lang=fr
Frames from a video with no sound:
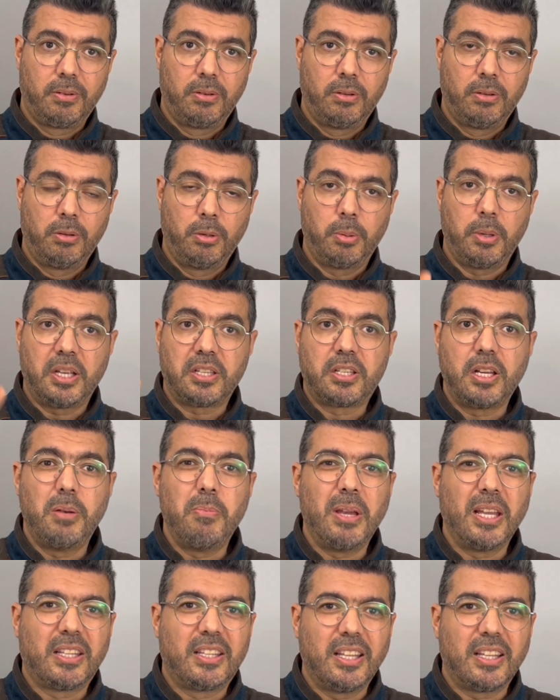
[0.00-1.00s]
Le roi
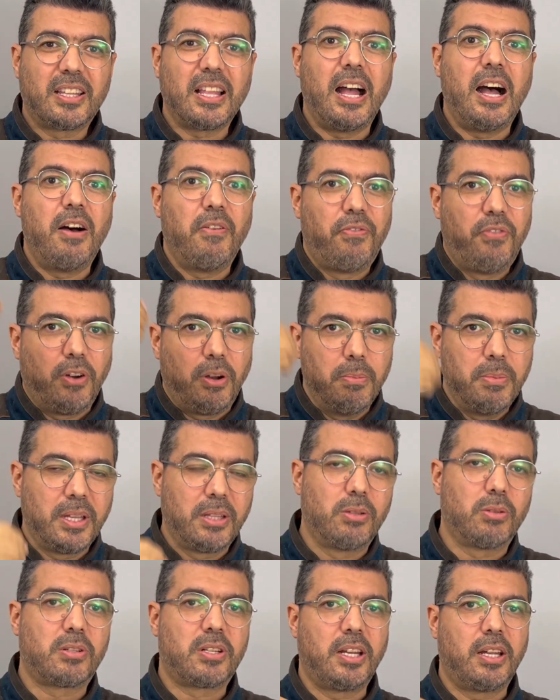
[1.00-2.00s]
a été informé
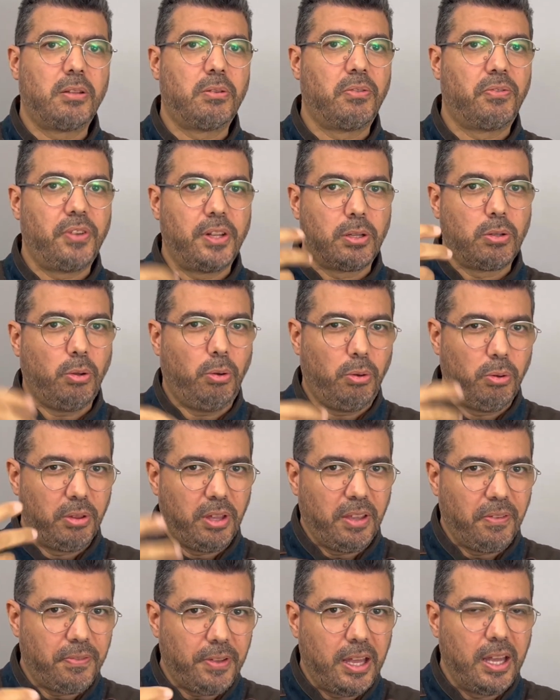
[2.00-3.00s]
de cela, du fait que
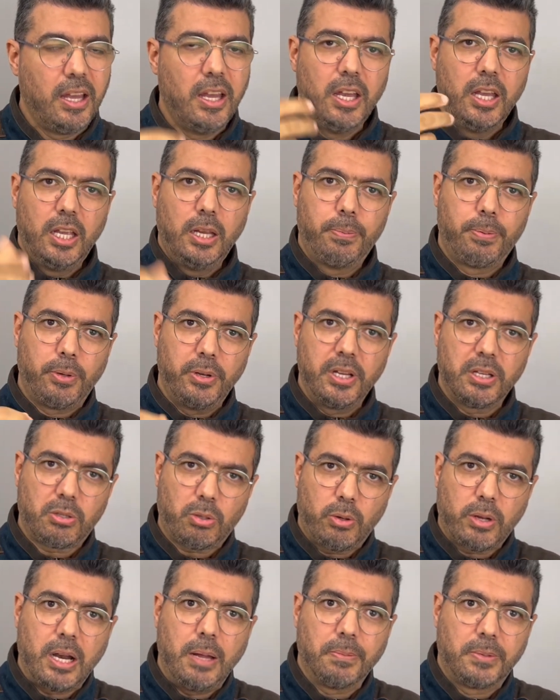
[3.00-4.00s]
il prenait
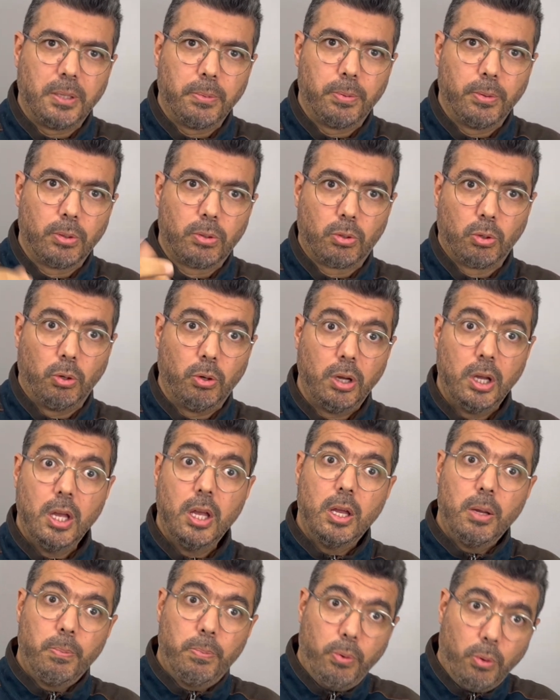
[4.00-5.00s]
suhour un petit peu tôt
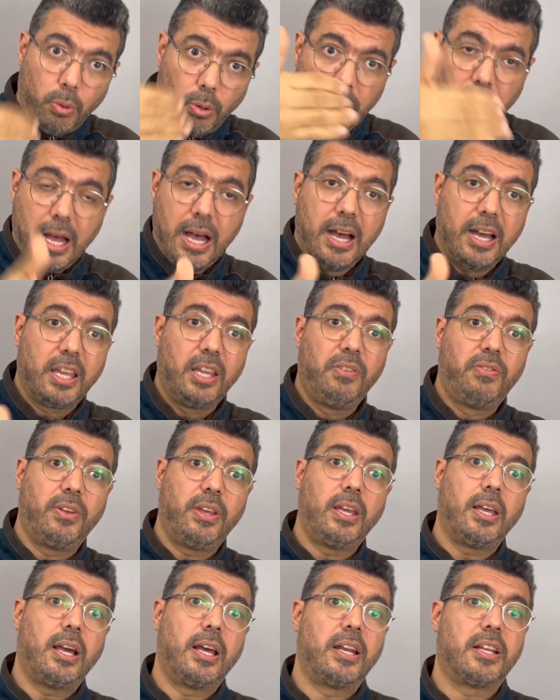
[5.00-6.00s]
pour
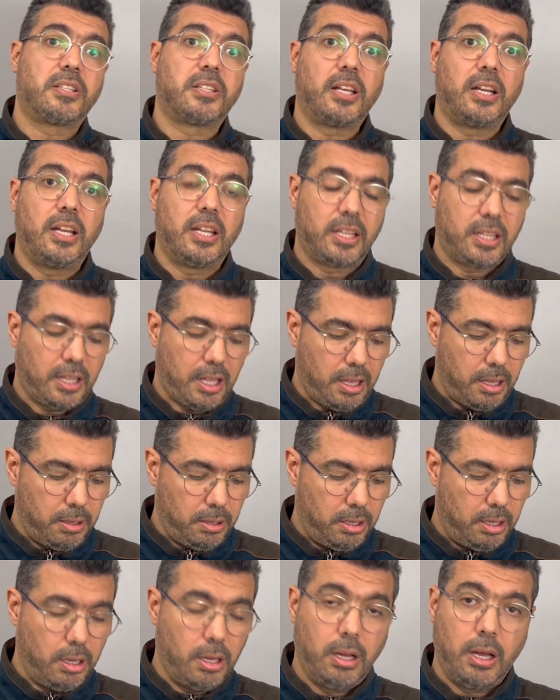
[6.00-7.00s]
arriver à la salat
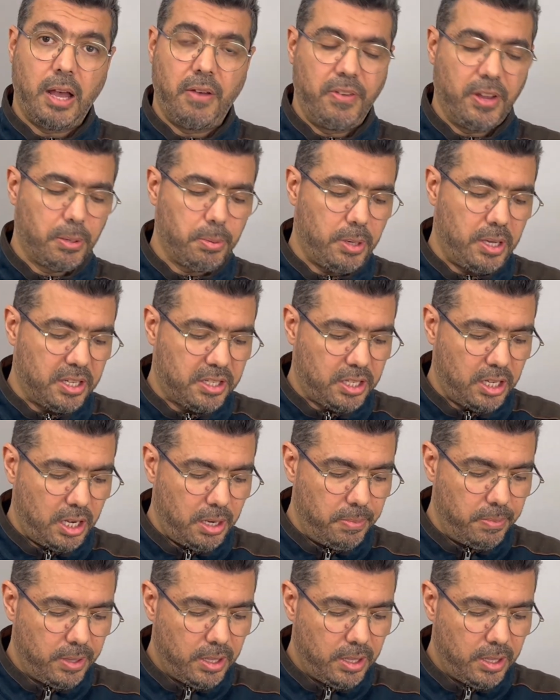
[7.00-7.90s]
euh, avec le roi sallam.